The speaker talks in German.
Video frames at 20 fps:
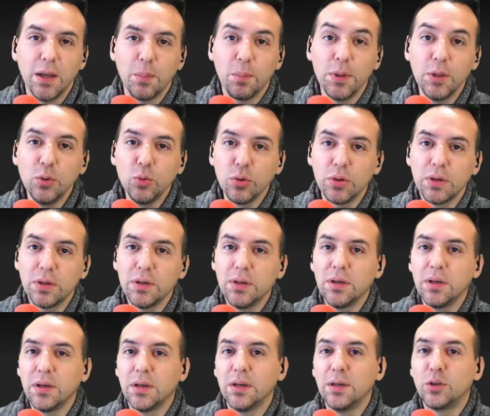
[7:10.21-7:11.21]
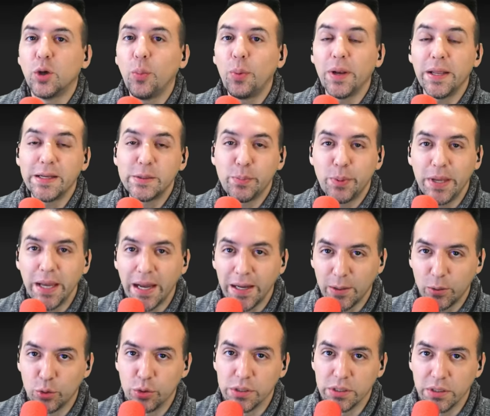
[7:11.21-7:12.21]
Minuten äh, Doppel-XP
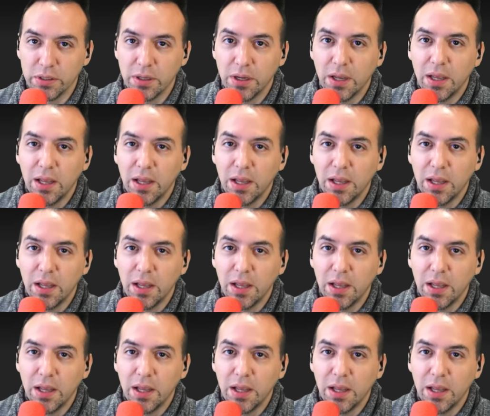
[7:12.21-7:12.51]
einlösen.